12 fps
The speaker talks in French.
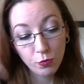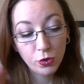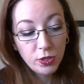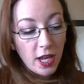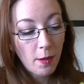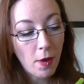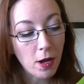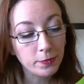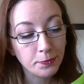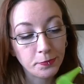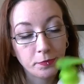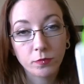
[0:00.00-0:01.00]

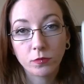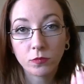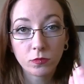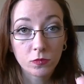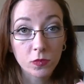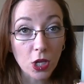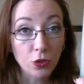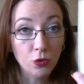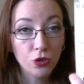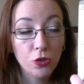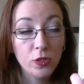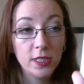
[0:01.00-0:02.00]
Bioderma.
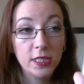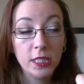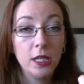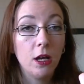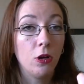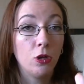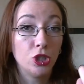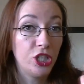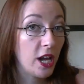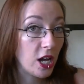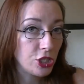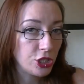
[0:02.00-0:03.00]
Donc celui-ci, euh, je
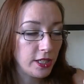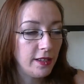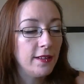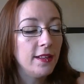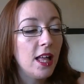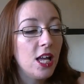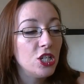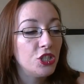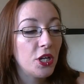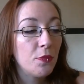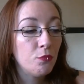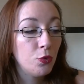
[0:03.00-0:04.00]
l'ai racheté.
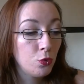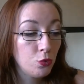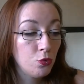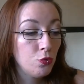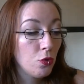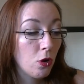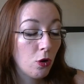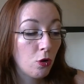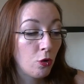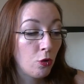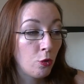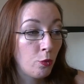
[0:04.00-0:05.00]
J'aime beaucoup.
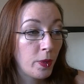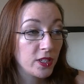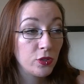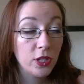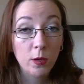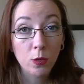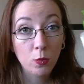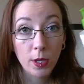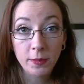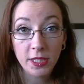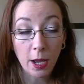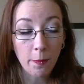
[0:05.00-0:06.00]
Euh, personnellement, moi,
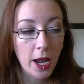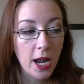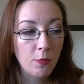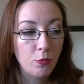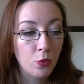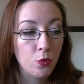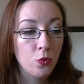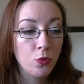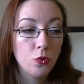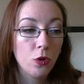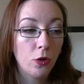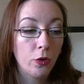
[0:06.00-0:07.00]
il me tire pas la
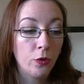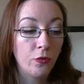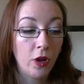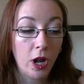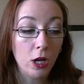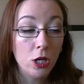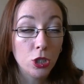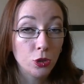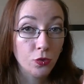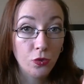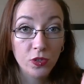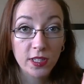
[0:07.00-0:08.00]
peau. Euh, voilà.
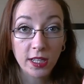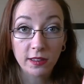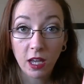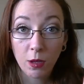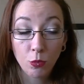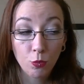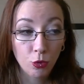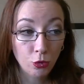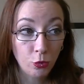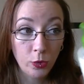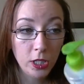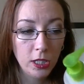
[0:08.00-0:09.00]
Je trouve que c'est un très bon
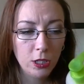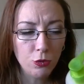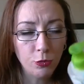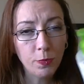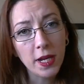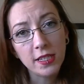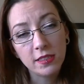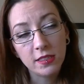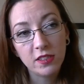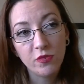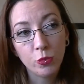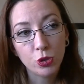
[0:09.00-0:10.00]
produit qui coûte pas
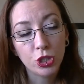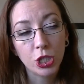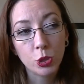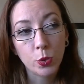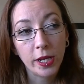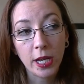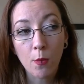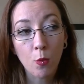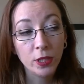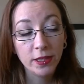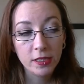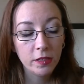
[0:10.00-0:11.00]
excessivement cher. Je crois qu'il est à
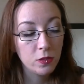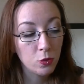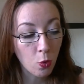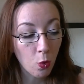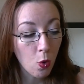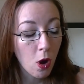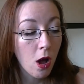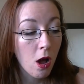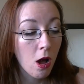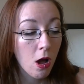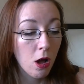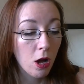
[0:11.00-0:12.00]
moins de 10 euros.
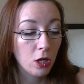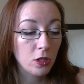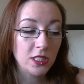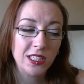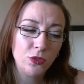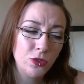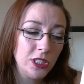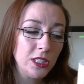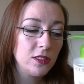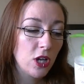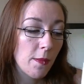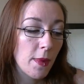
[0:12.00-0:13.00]
Ça
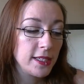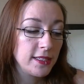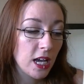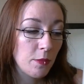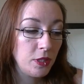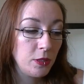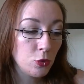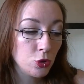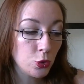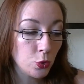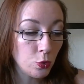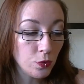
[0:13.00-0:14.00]
s'utilise quand même assez rapidement,
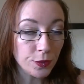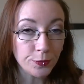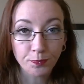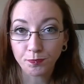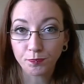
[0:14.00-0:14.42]
je trouve.